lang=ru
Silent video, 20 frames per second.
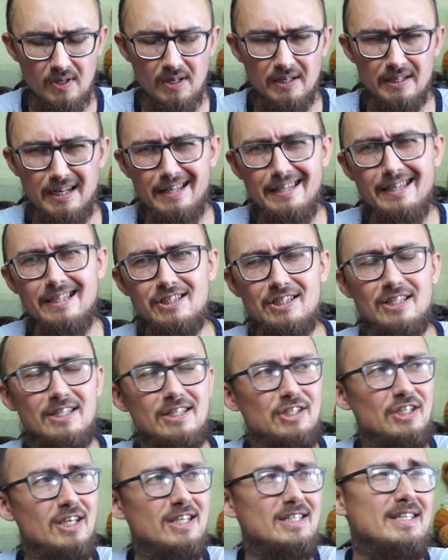Конечно,
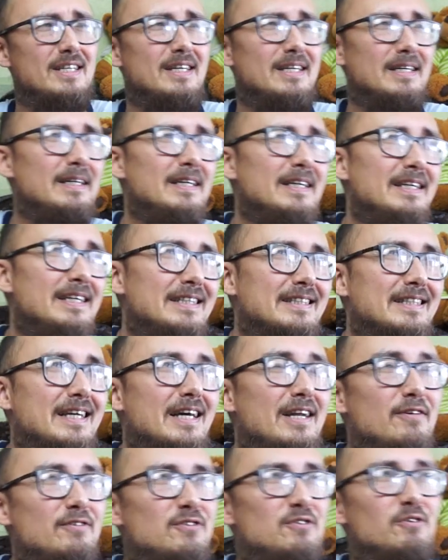сейчас я,
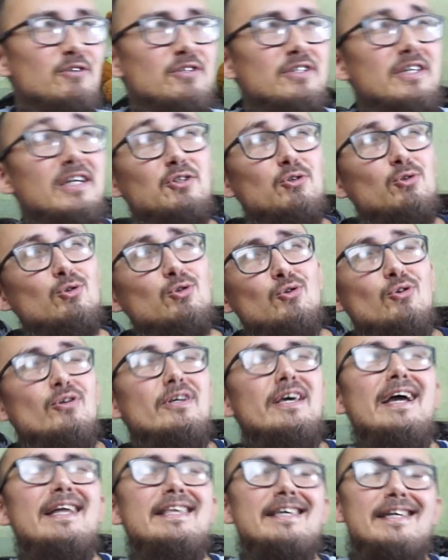скорее всего, скажу, что
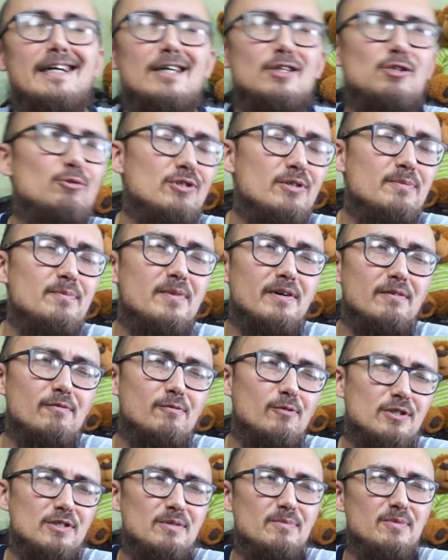я не хочу себе
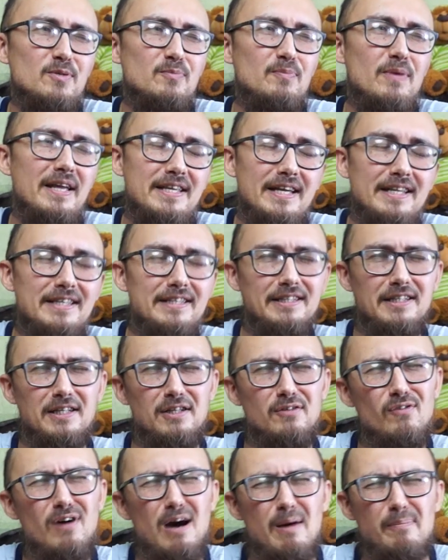85,
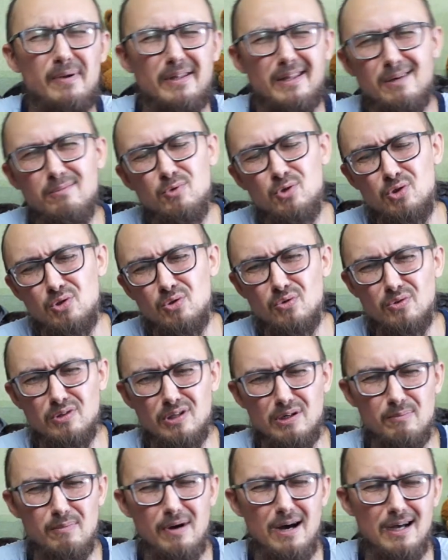1,2, потому что он
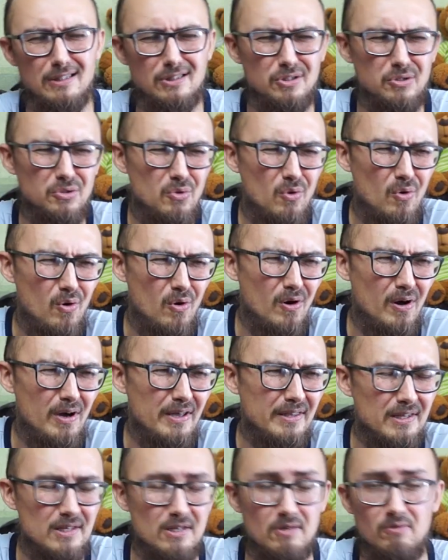
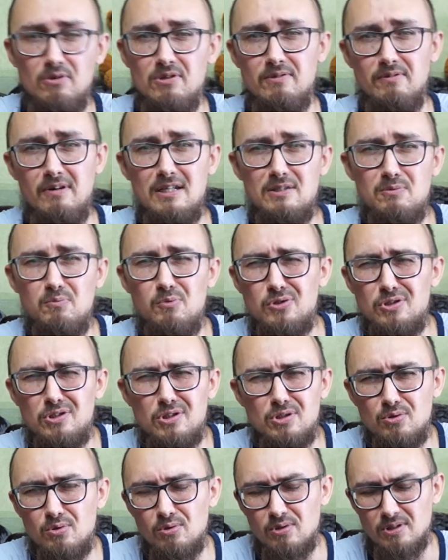тормозной, на него
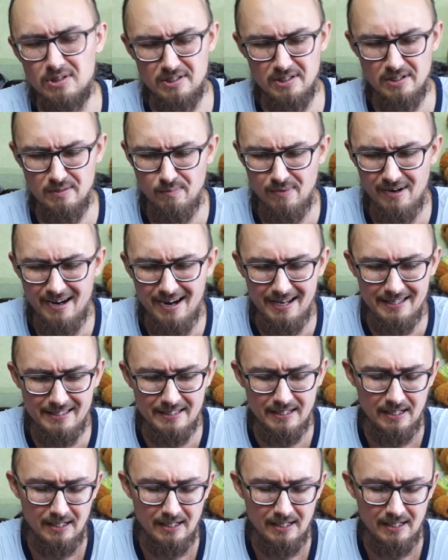невозможно что-то снимать.